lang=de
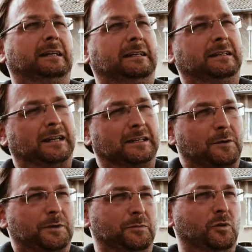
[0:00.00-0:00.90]
Äh, ich
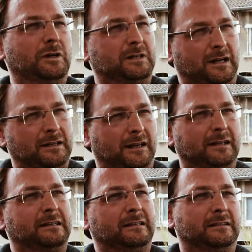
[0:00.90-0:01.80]
hatte aber die Möglichkeit
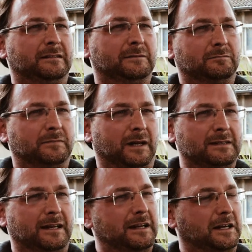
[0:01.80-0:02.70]
dann ähm,
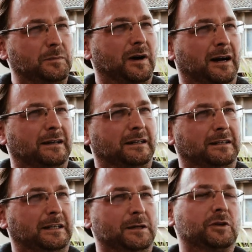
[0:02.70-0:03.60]
als
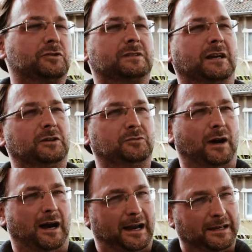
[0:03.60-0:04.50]
Energieberater in die
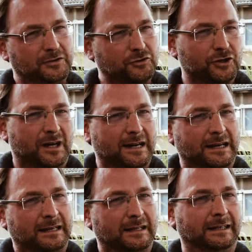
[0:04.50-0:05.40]
Klimaschutzagentur
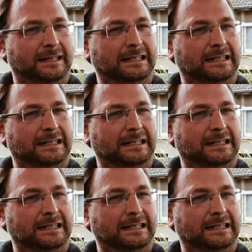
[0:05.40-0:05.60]
einzusteigen,